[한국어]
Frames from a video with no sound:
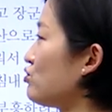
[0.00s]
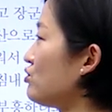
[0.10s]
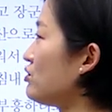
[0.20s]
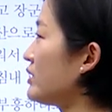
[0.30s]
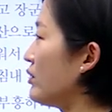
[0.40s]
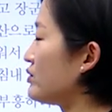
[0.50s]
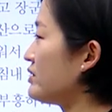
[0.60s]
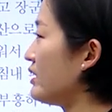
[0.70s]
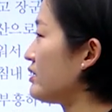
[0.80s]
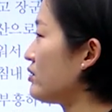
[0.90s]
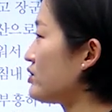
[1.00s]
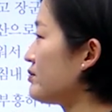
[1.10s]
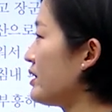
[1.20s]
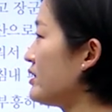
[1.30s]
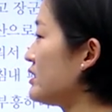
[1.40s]
주르륵 나오진 않을
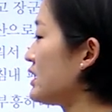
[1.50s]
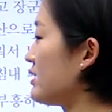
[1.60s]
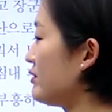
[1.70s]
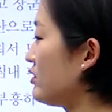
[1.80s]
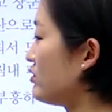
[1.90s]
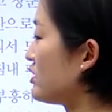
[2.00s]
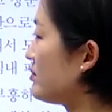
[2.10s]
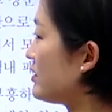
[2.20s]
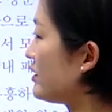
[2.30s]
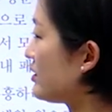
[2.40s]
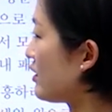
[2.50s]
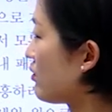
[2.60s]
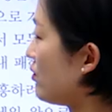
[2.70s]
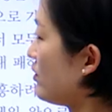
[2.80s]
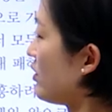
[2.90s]
거지만 지금은 연습을 하느라고